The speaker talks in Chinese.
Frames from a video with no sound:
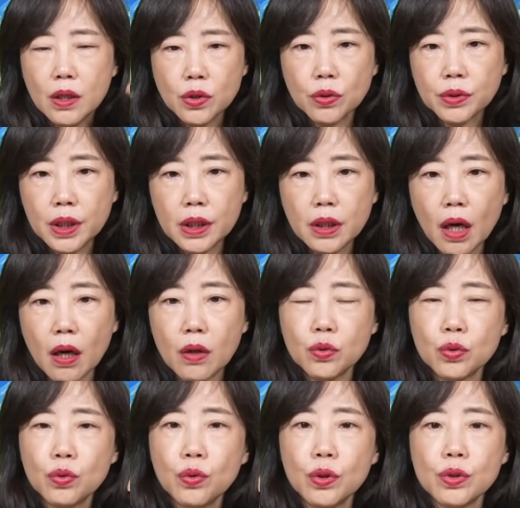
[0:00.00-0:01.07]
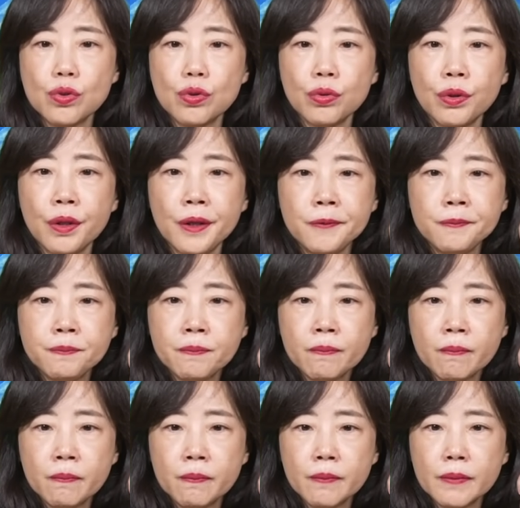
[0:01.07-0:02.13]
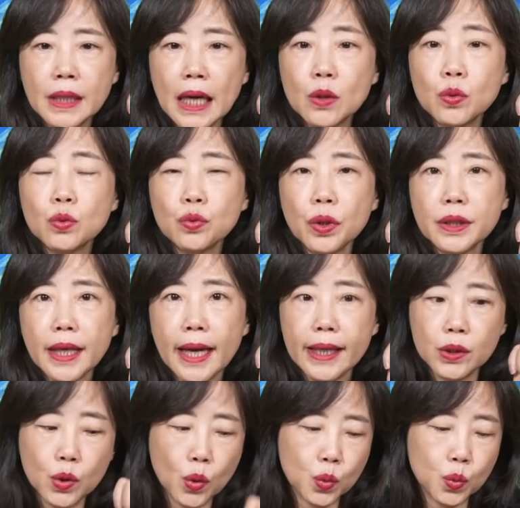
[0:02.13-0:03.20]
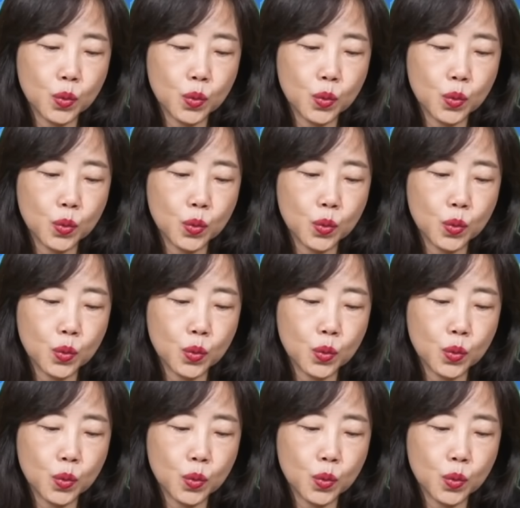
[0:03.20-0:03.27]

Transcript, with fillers: 就提到，如果说嗯大陆对台动